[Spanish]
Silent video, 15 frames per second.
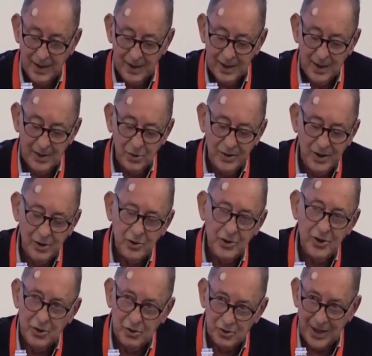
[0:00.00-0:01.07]
Y entonces los
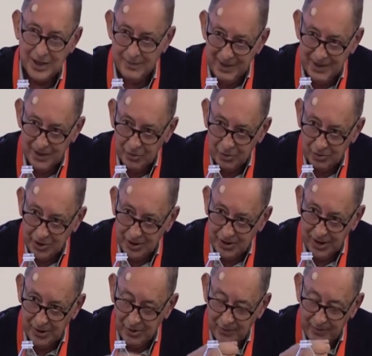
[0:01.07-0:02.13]
niños, además de
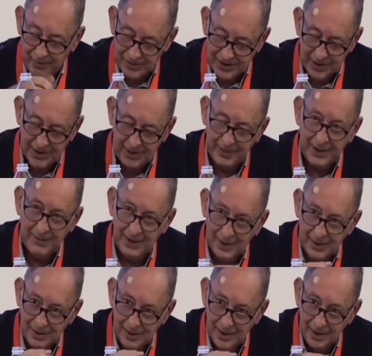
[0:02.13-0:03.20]
quitarlos, se separaban
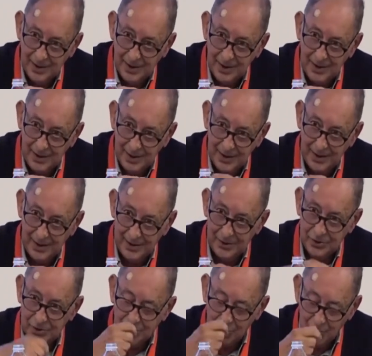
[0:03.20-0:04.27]
eh, a esto,
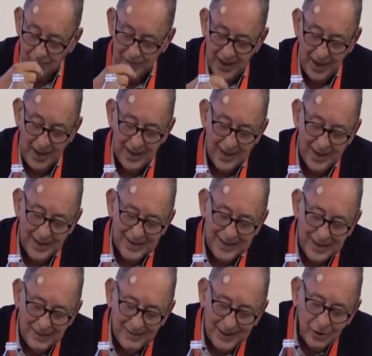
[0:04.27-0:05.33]
se comía, y
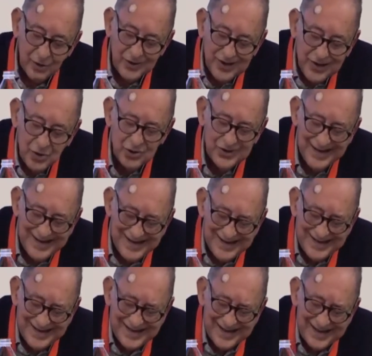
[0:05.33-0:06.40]
además los niños
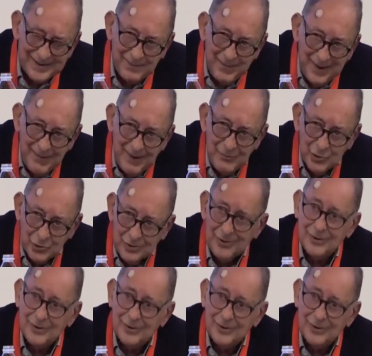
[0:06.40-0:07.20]
raspábamos con